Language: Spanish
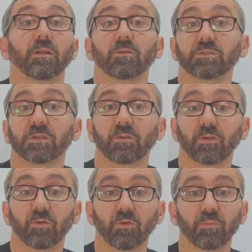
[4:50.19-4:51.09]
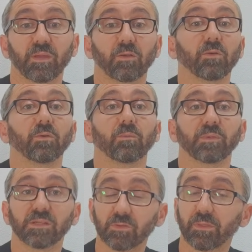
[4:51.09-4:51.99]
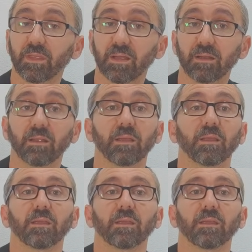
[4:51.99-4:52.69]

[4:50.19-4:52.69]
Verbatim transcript: el Consejo Económico y Social,